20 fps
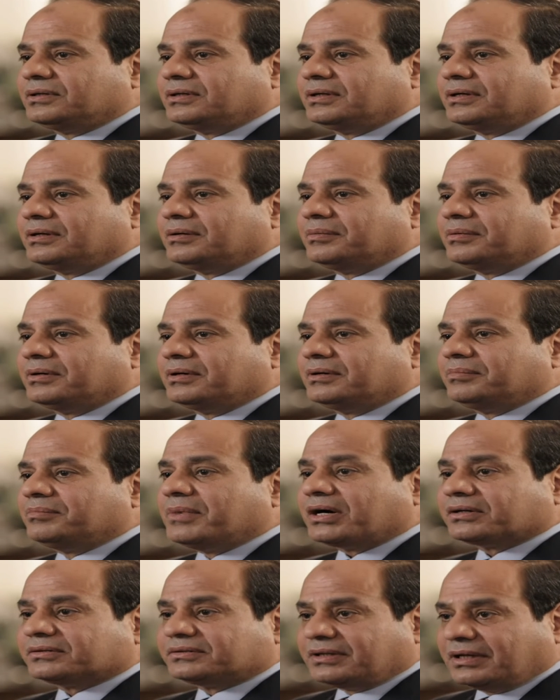آه،
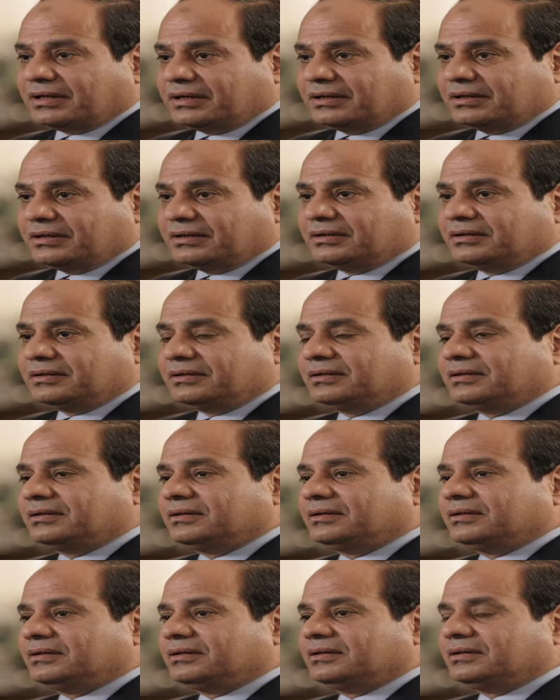مقتل
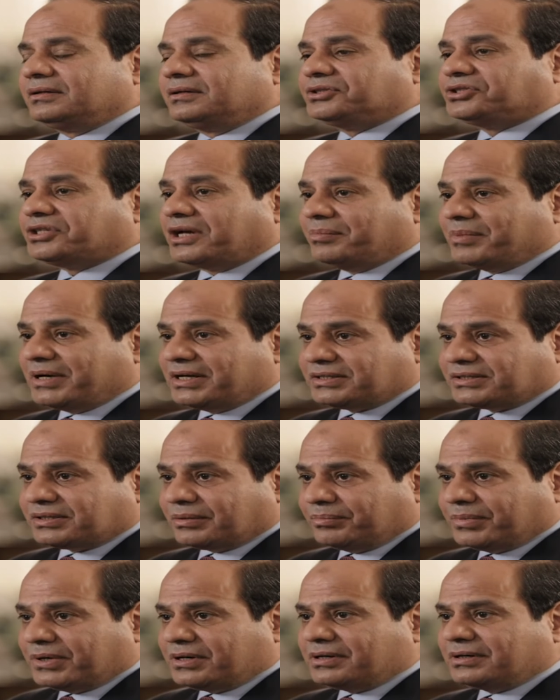شيماء
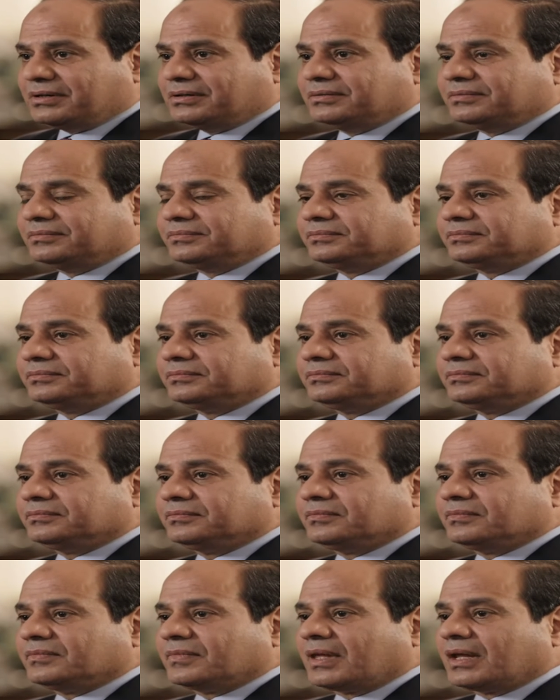الصباغ
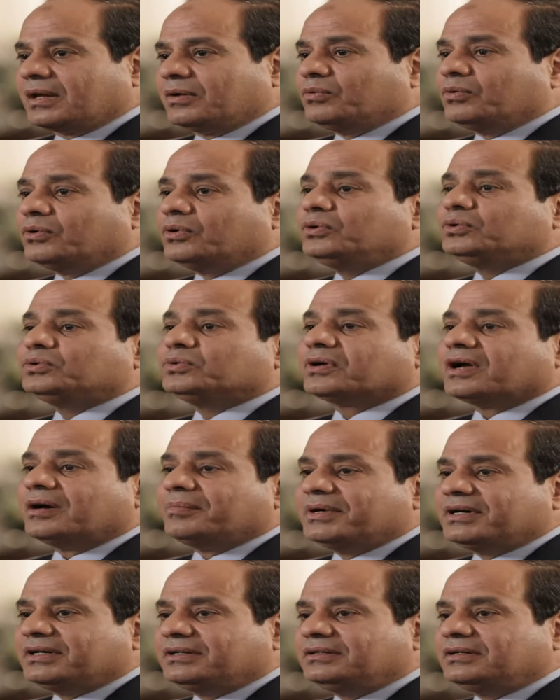وقلته
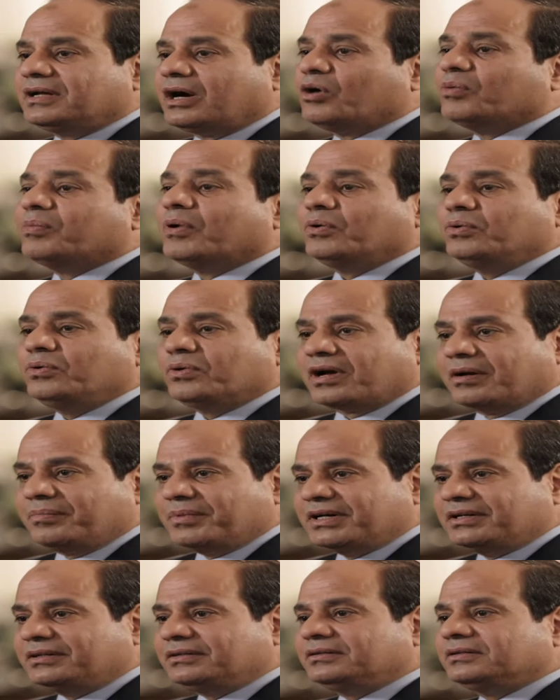كمان أو بقوله
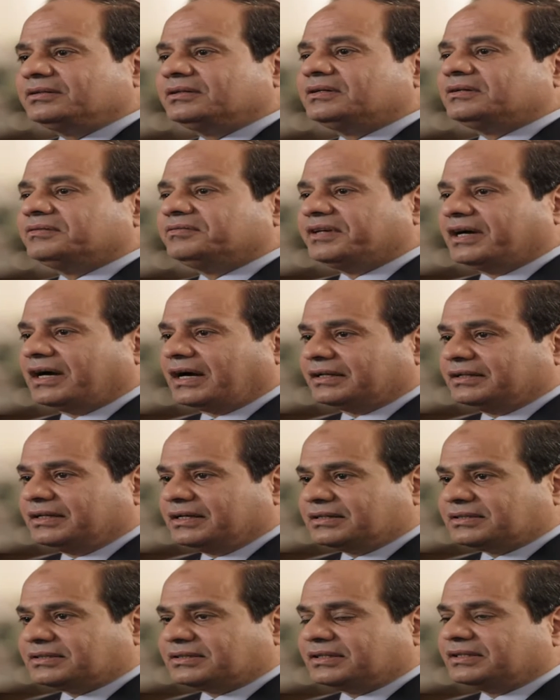كمان في
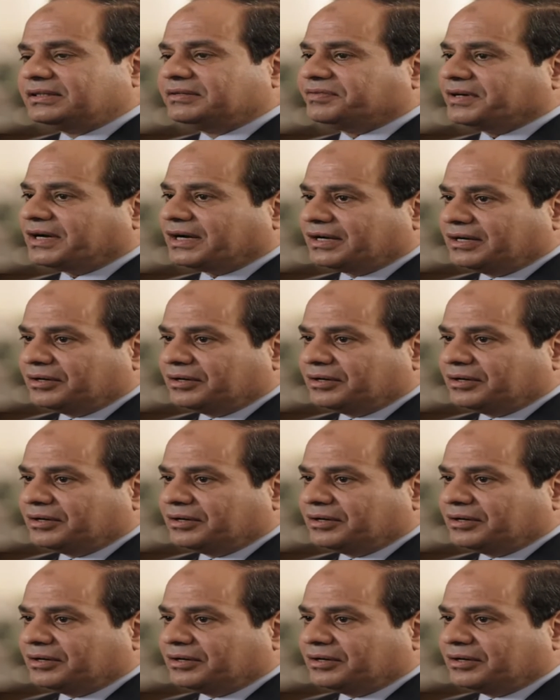أحداث الدفاع